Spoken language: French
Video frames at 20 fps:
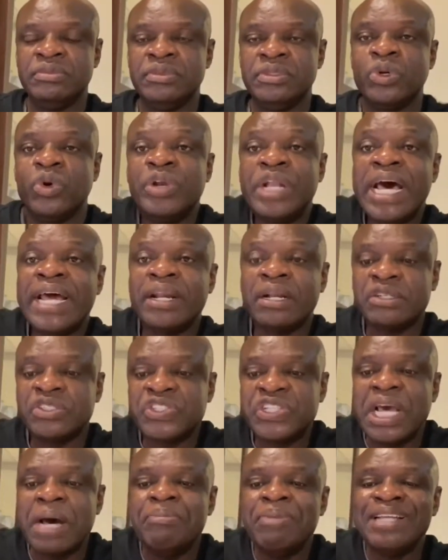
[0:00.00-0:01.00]
qu'on a
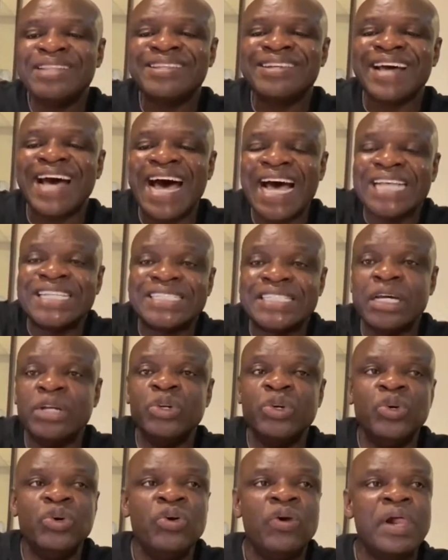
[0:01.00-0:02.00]
réussi à mettre à
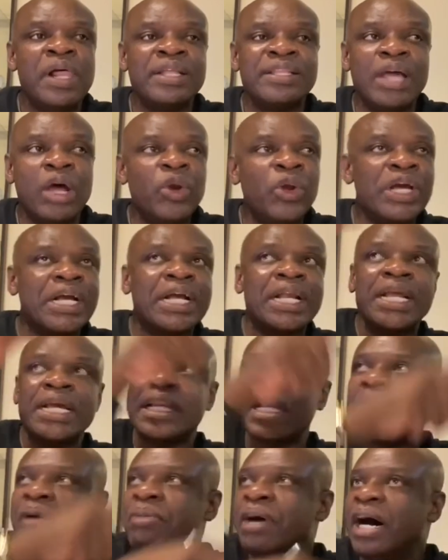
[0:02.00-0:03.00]
genoux dans le clic
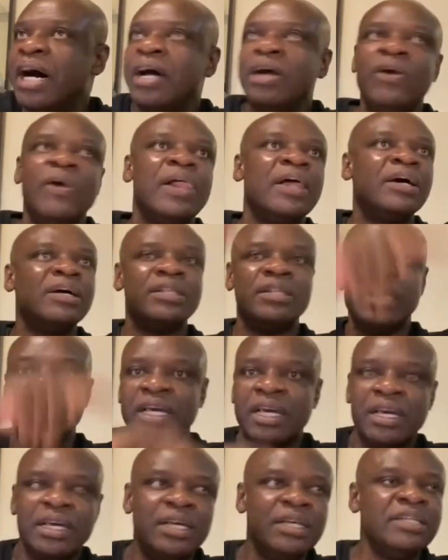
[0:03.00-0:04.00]
là-bas
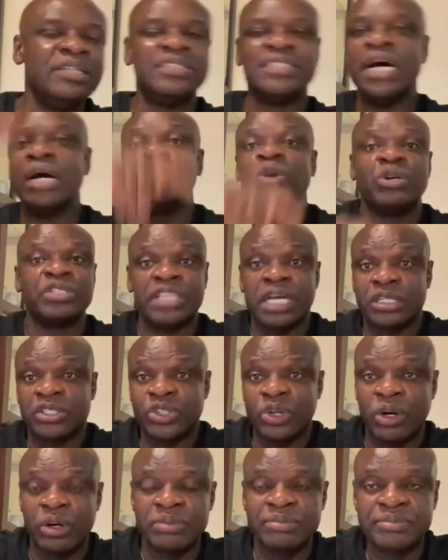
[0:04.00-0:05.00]
des
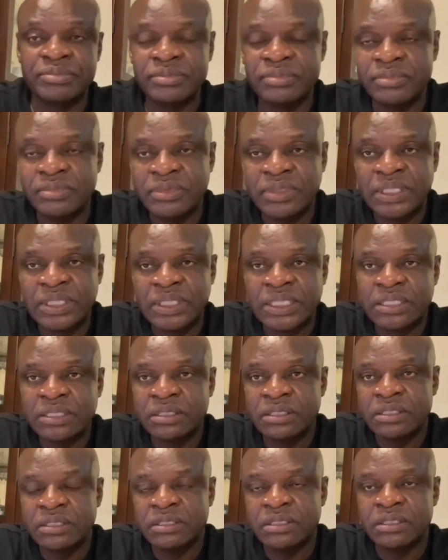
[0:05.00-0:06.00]
anglo-saxons
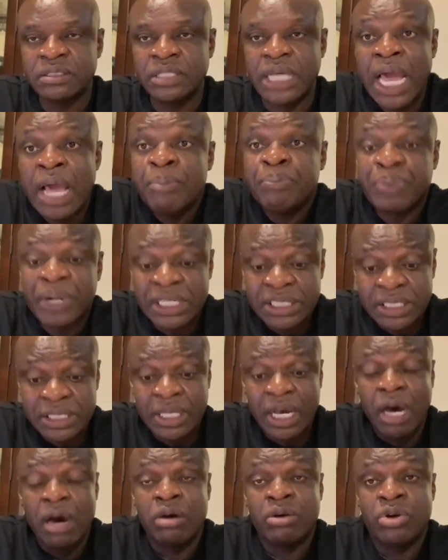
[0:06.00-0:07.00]
Un
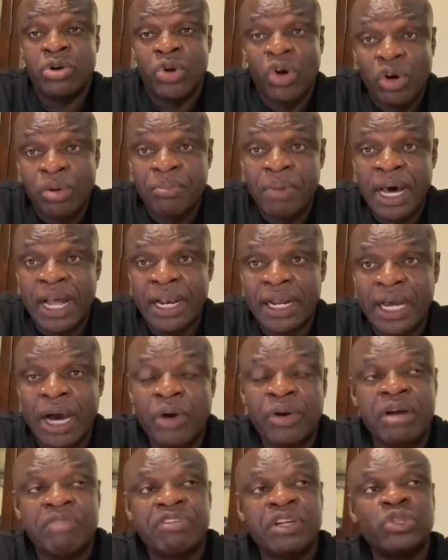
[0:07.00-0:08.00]
président normal, quand
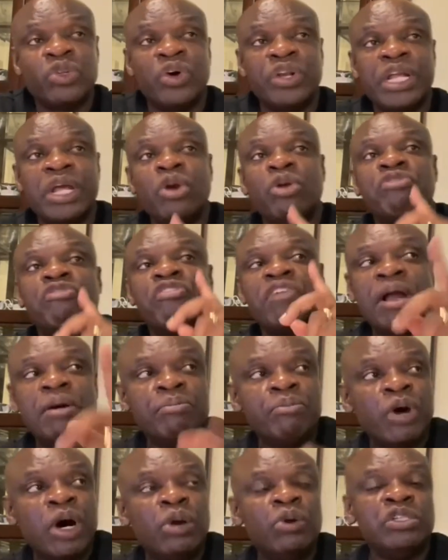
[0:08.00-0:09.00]
on avait donné le
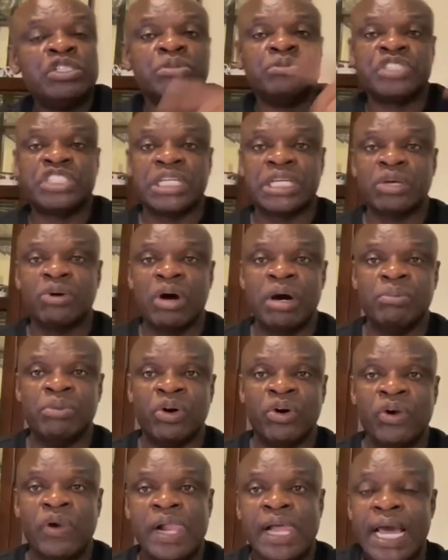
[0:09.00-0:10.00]
flambeau à Louis
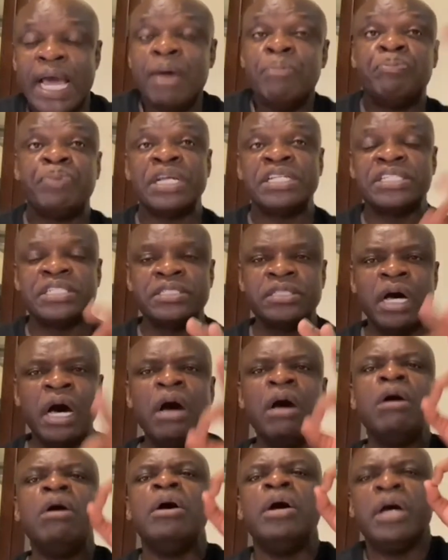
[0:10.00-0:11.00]
Mshikiwabo, un
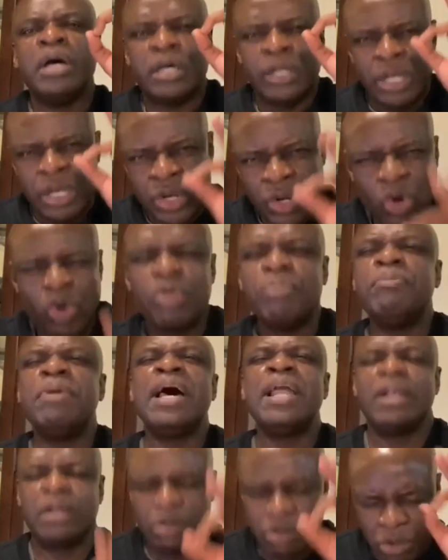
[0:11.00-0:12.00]
président
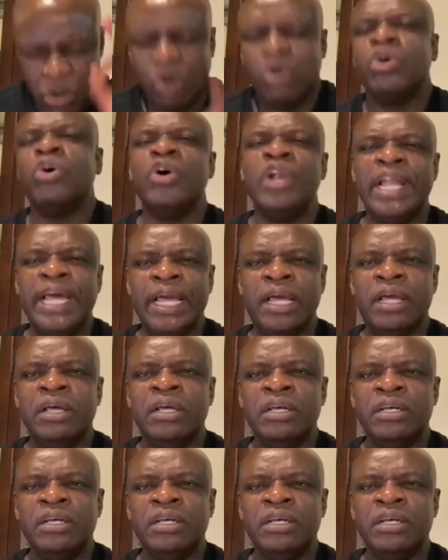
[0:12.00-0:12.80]
normal, congolais,